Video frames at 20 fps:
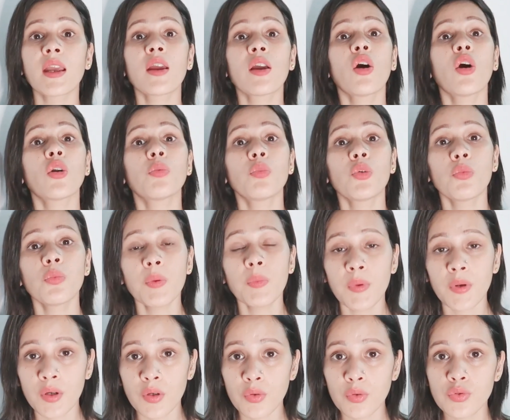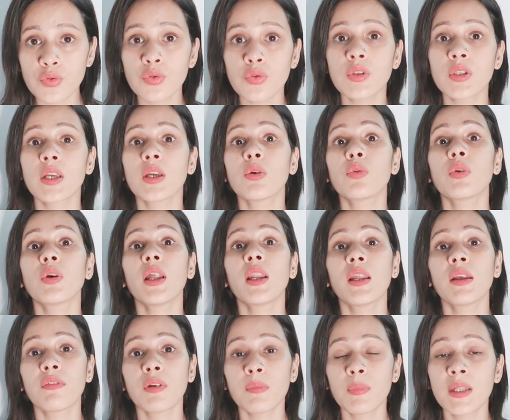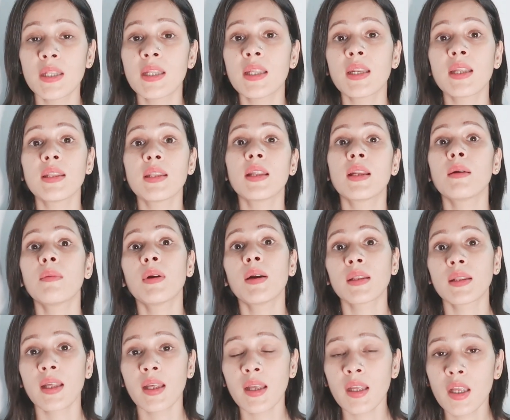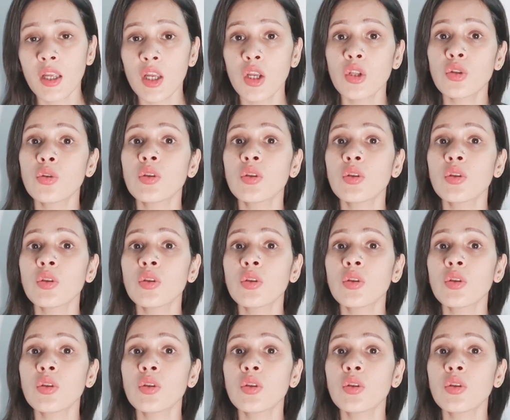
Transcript: नए हार्मोन भी प्रोड्यूस होते हैं उनका लेवल भी धीरे धीरे बढ़ता है